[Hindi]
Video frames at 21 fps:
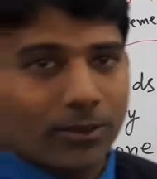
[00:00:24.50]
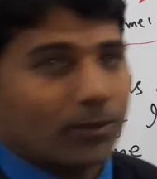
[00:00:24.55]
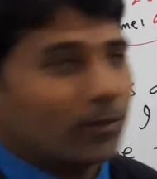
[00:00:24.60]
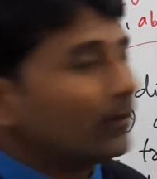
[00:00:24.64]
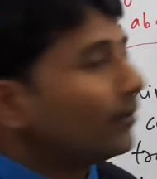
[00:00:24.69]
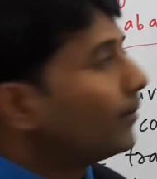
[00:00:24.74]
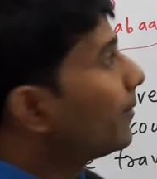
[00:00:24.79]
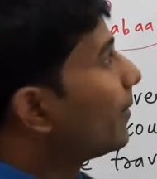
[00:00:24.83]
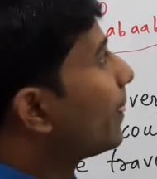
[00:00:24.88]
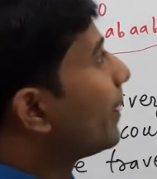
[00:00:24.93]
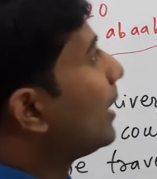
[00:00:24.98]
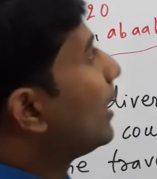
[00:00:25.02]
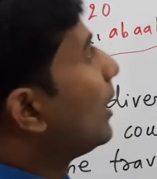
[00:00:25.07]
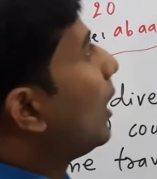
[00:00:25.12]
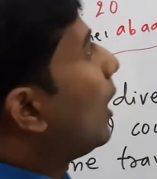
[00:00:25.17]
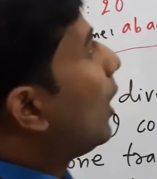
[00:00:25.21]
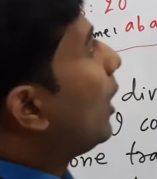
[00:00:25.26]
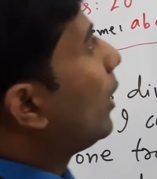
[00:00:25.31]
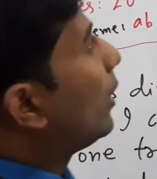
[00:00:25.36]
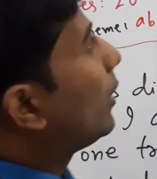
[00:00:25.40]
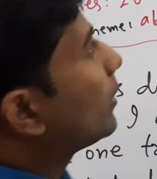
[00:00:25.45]
हूँ
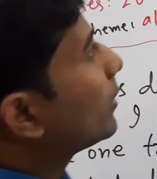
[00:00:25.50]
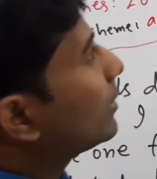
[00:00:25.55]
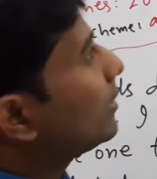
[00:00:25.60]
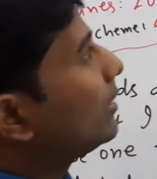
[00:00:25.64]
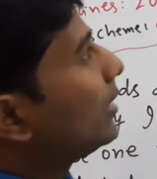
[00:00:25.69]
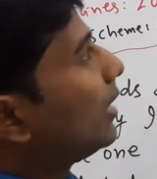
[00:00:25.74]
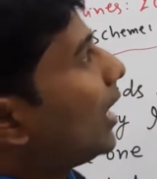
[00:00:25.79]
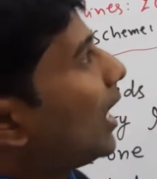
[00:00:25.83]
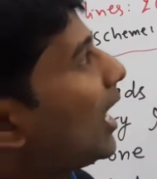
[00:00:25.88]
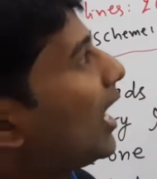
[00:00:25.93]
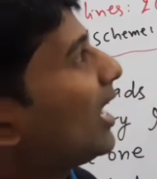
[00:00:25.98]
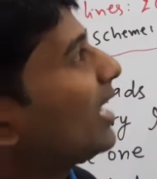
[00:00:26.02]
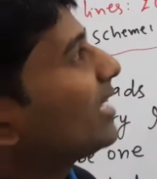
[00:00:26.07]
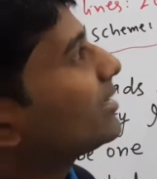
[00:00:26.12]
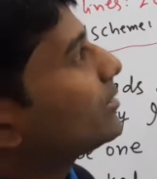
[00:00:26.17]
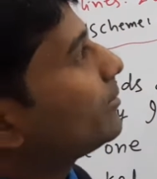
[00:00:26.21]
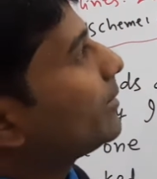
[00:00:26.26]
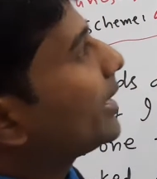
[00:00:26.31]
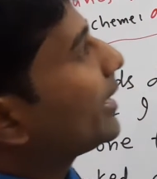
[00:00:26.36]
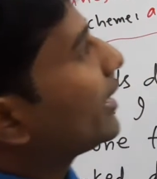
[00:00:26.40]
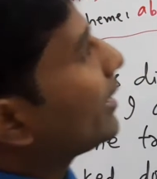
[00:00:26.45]
और
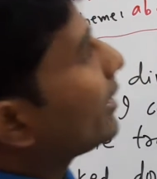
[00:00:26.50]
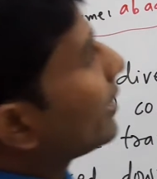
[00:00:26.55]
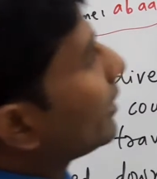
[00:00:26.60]
आज मैं